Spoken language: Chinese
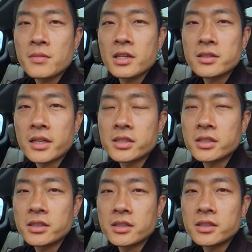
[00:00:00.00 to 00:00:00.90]
在这
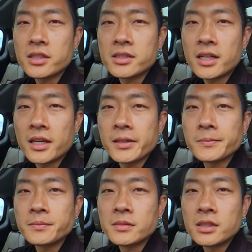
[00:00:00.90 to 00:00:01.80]
个现在，
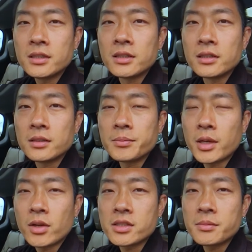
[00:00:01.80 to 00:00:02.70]
变
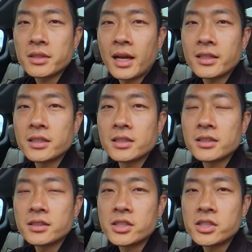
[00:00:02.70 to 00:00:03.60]
化这么大的
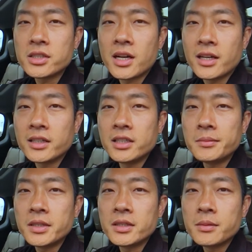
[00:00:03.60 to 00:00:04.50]
汽车行业里
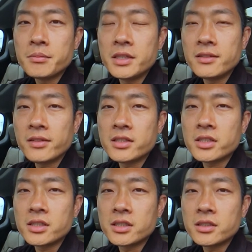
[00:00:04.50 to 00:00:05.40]
面 ，minivan 这
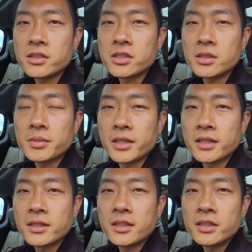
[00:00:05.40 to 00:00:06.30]
个级别
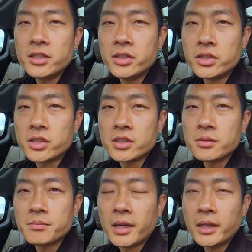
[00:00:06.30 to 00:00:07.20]
一直
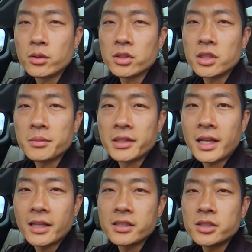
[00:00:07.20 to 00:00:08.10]
没有特别大
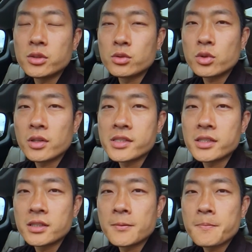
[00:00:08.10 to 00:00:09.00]
的这种创新。
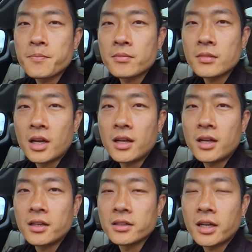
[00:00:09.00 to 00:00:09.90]

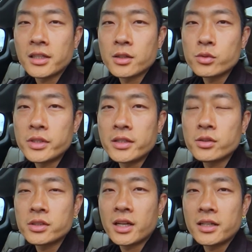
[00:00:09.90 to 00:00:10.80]
那唐大叔研究
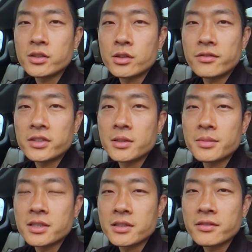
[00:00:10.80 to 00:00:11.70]
下来之后，发现
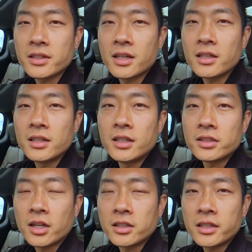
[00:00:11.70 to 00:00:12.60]
Pacifica，
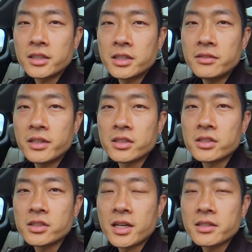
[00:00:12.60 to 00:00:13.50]
当然它的定位也是
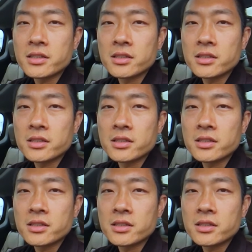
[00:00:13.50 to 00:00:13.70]
这样子，